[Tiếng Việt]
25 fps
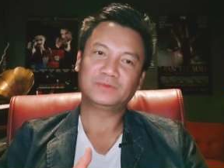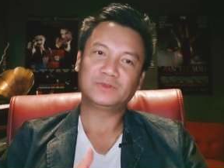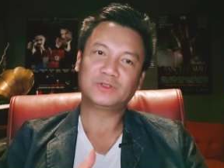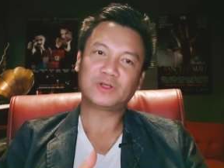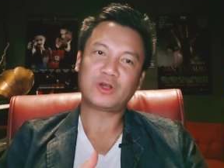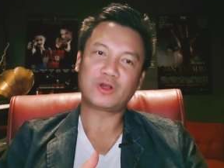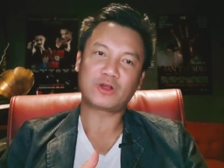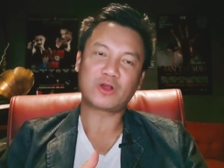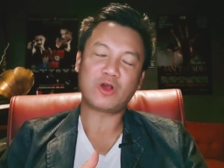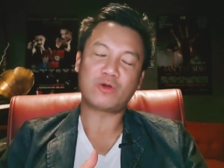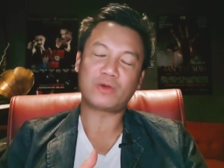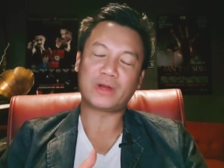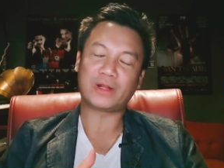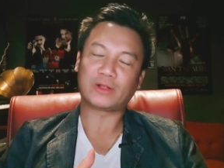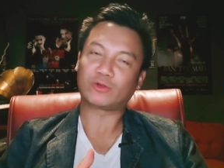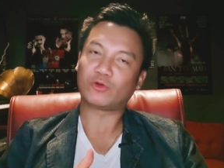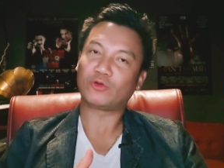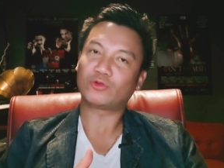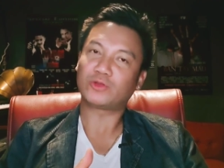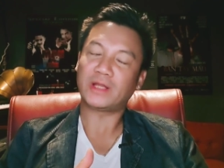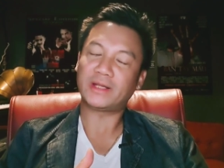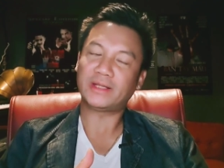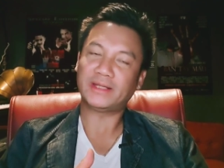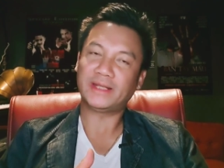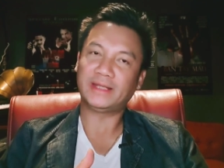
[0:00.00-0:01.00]
cô này của
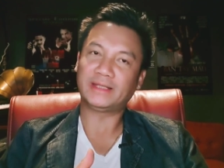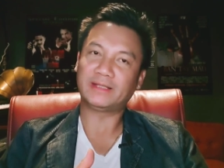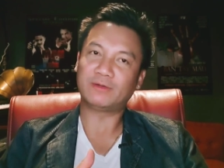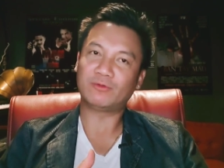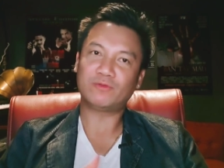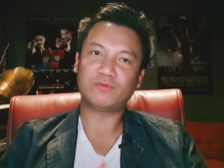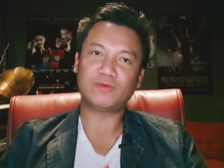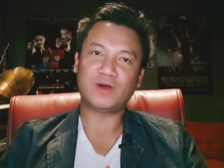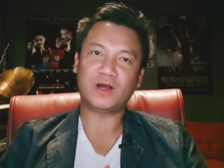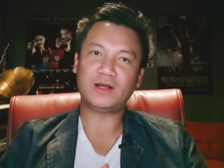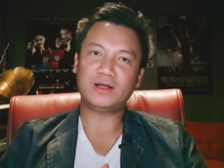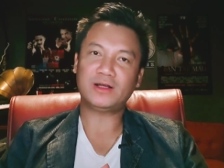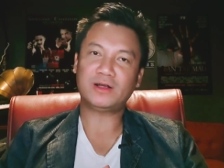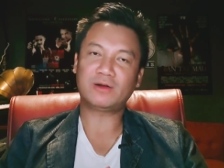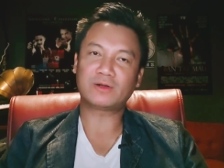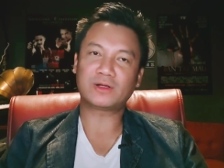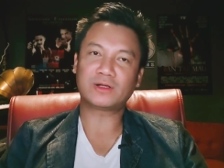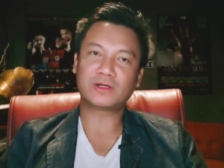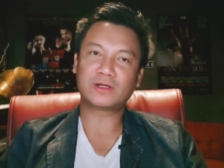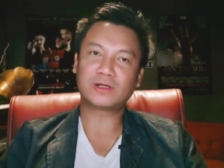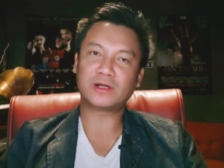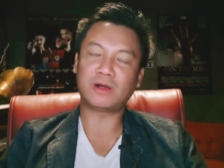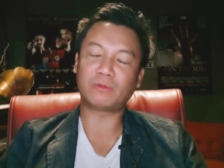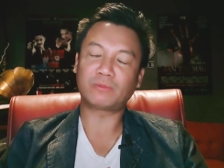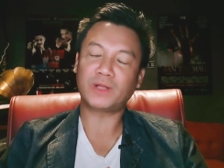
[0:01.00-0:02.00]
tên gì thì quốc võ không
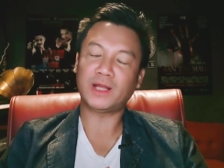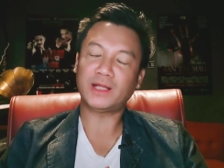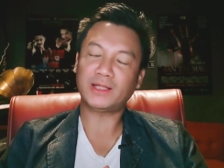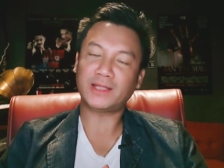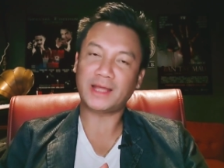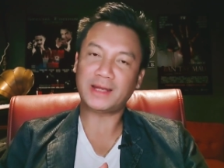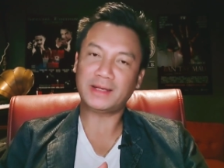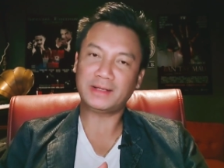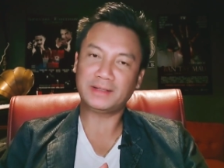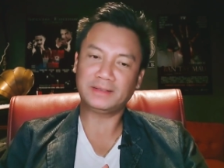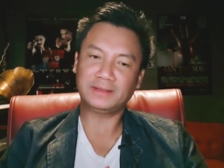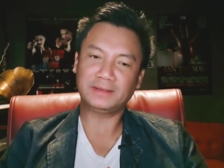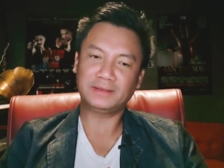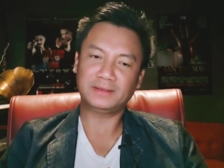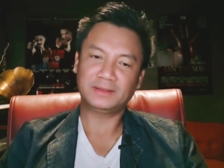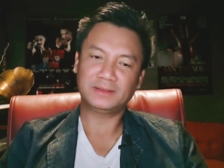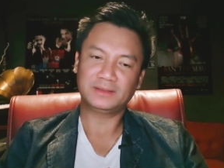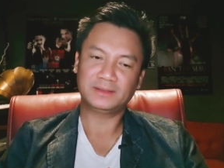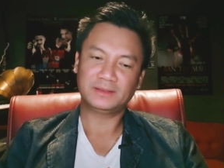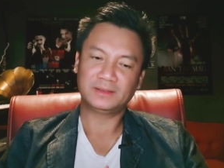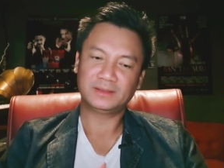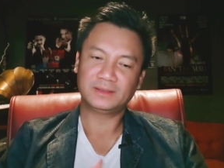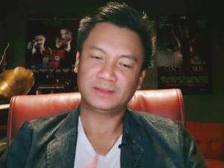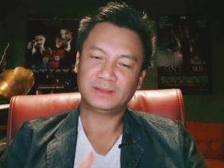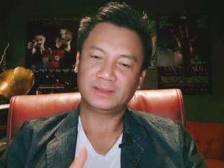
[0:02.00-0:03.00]
không nhớ tên
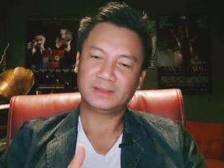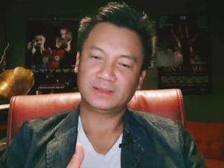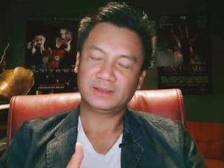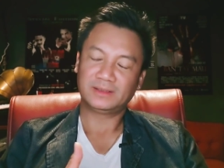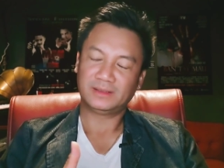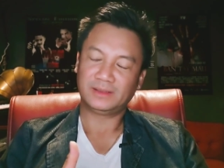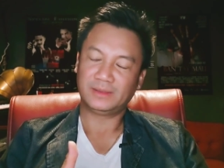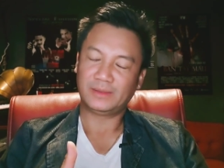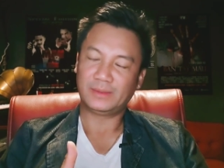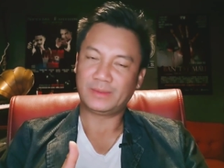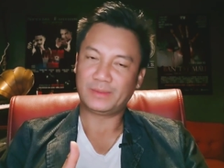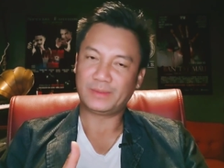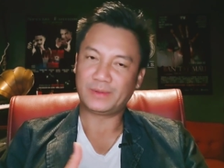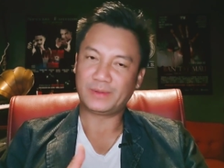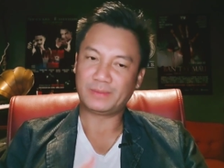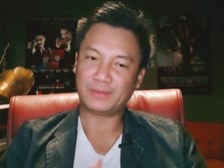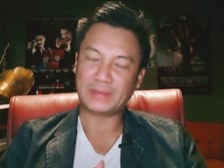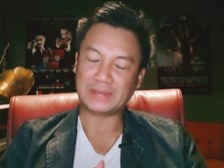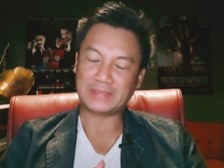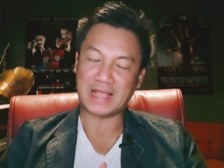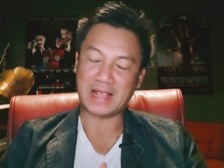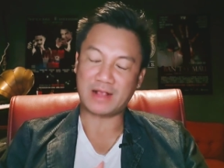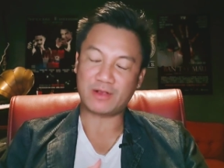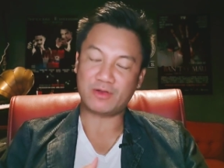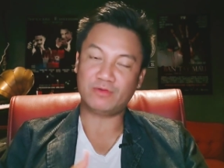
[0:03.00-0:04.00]
thì bà, bà
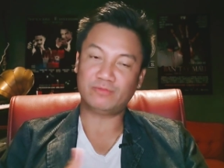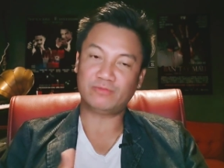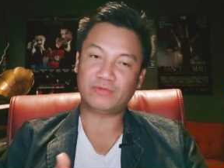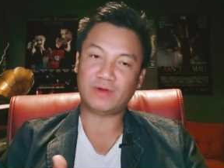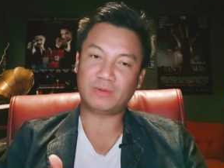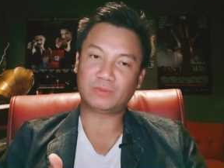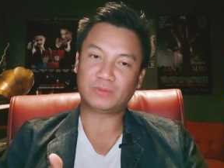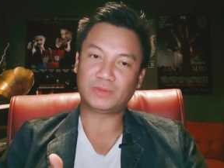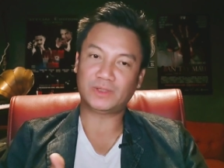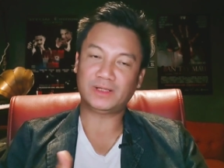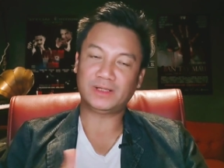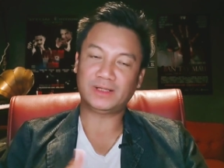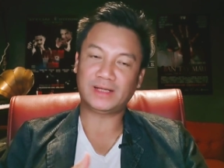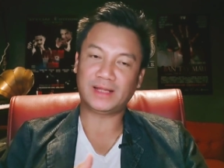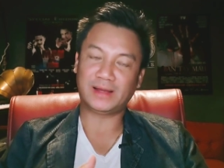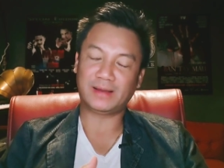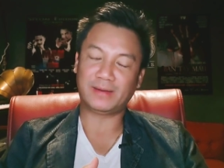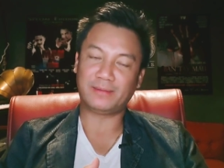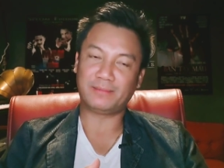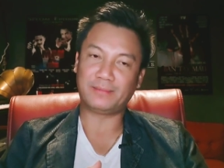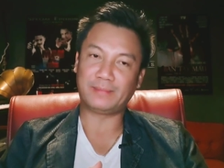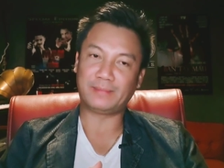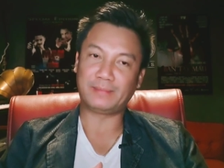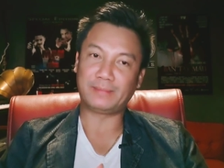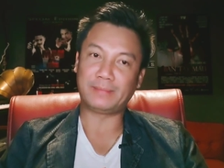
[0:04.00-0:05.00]
xã của anh phong tức là
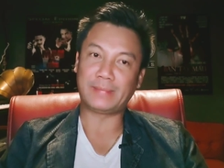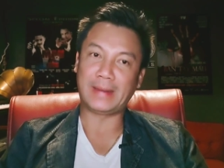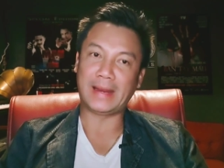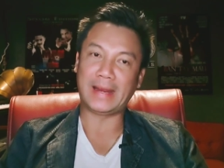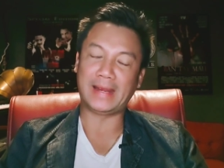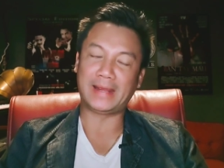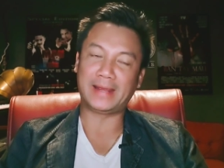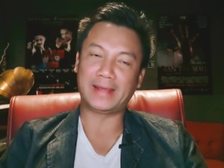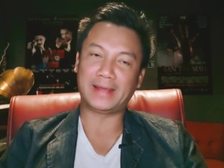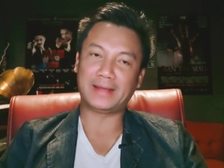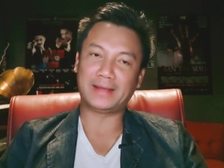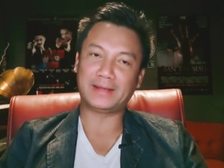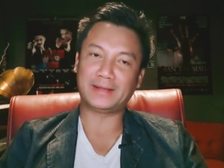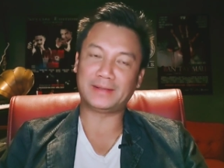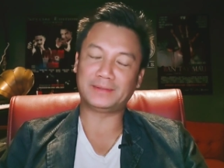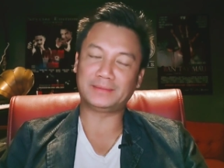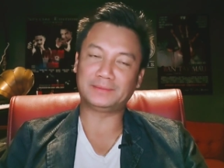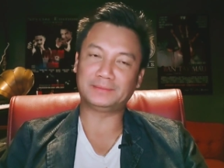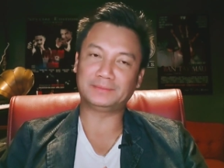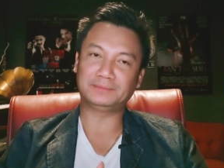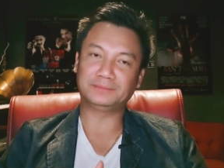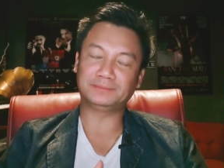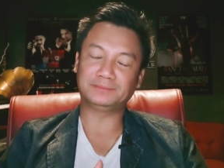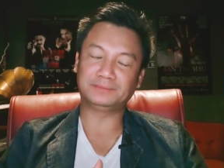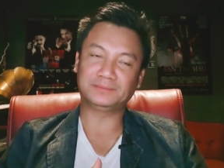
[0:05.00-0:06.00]
mẹ
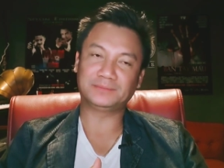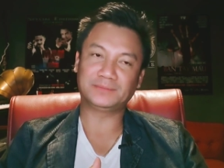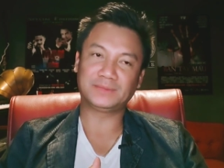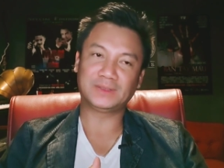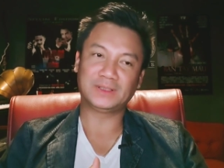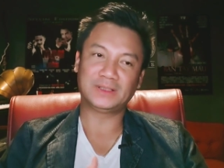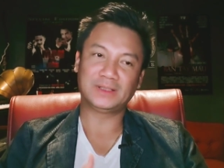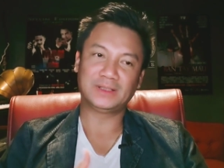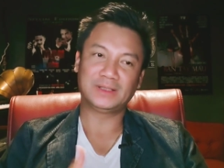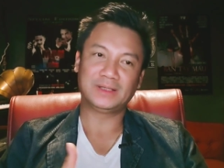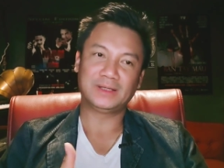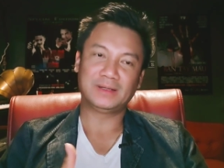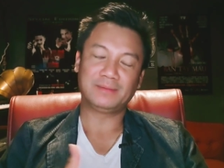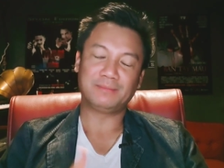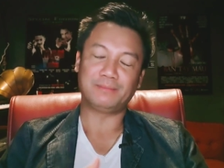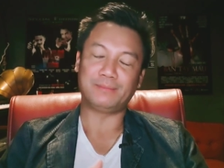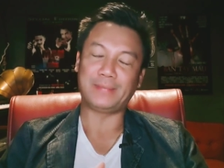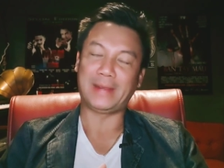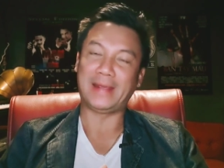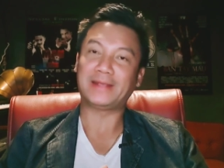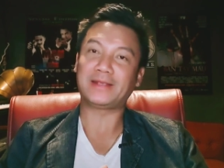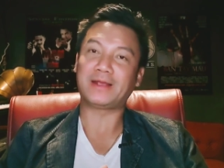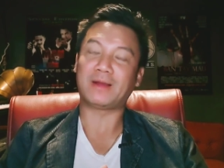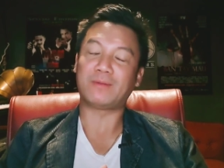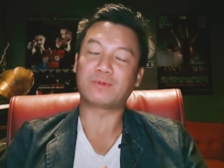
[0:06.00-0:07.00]

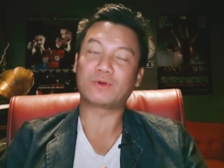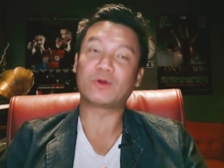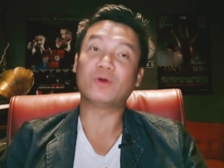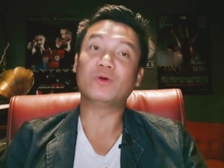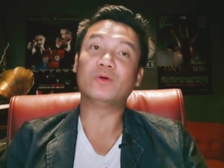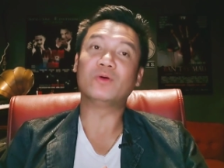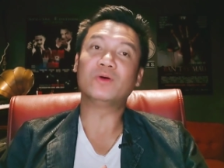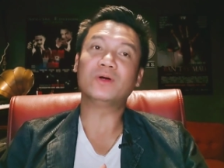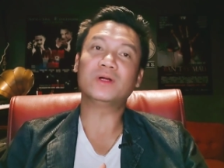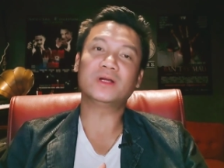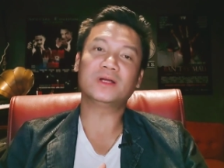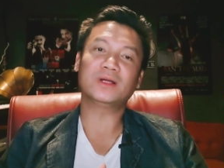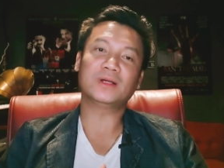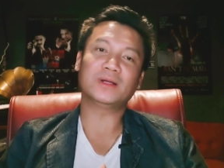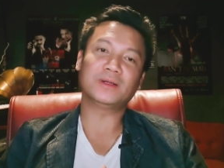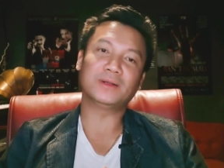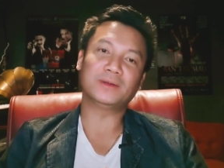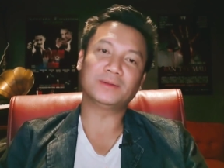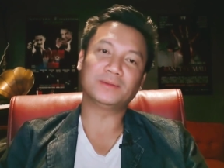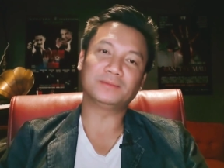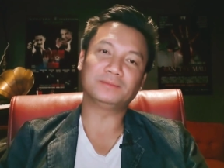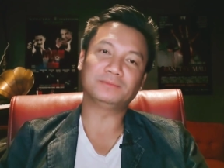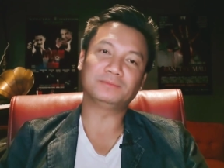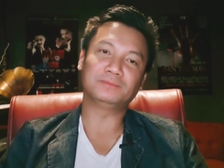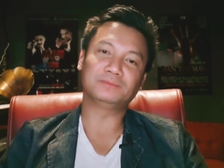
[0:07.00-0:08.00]
mẹ chồng của
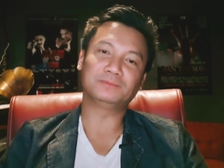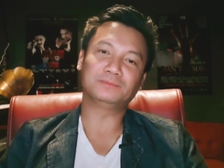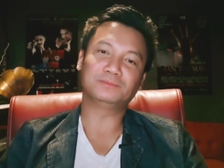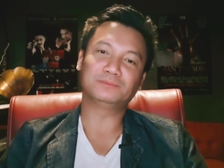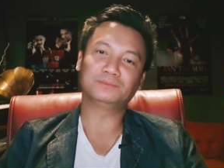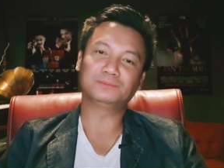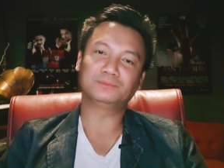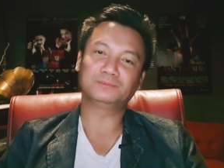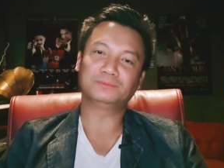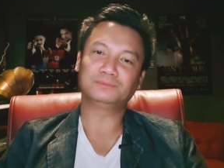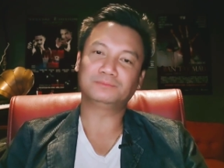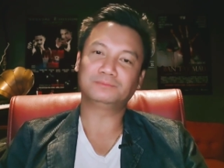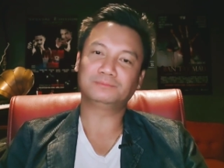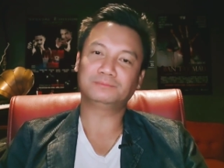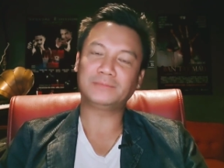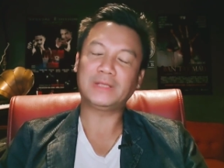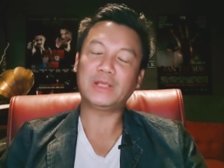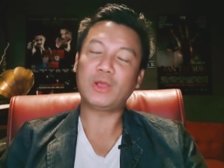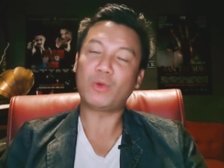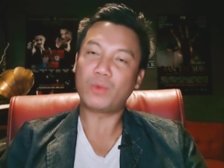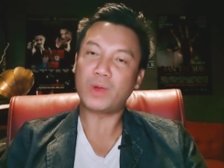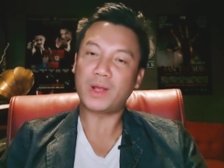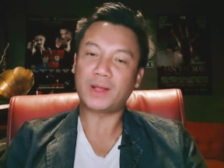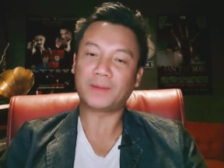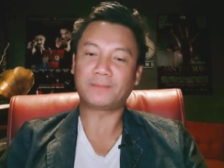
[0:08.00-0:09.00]
uh,
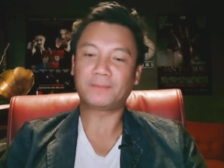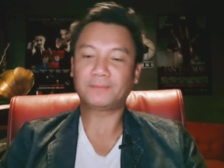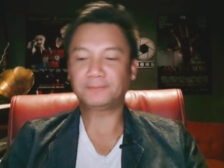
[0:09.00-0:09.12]
nhung á